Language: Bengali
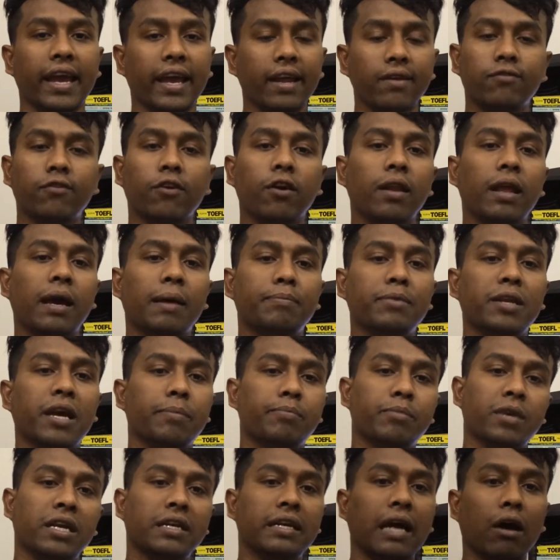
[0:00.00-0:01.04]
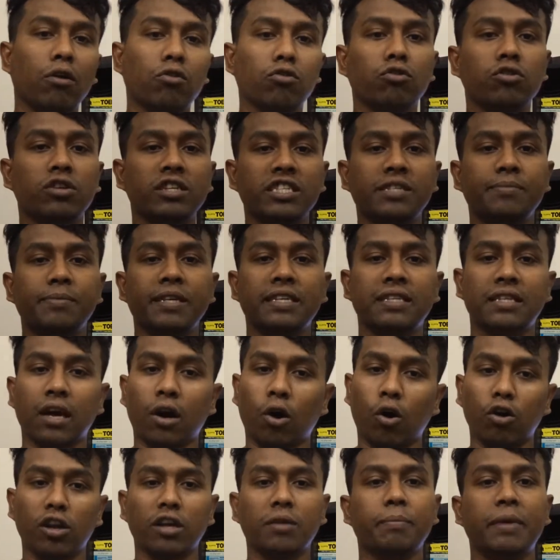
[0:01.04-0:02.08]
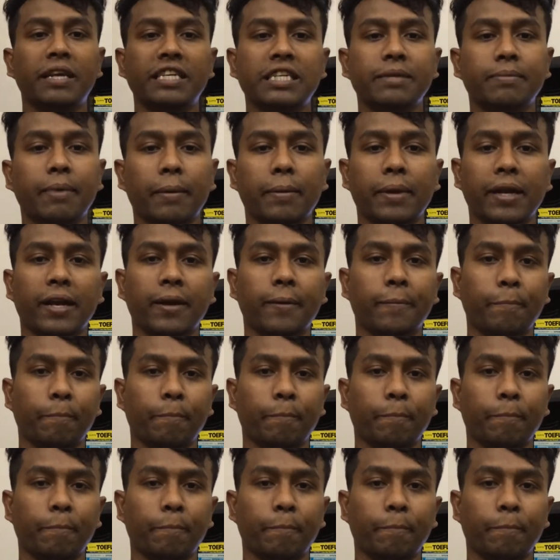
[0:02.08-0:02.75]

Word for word: এর ফলে আপনি আপনার ডাউনলোড স্পিডটা অনেক বেশি পাবেন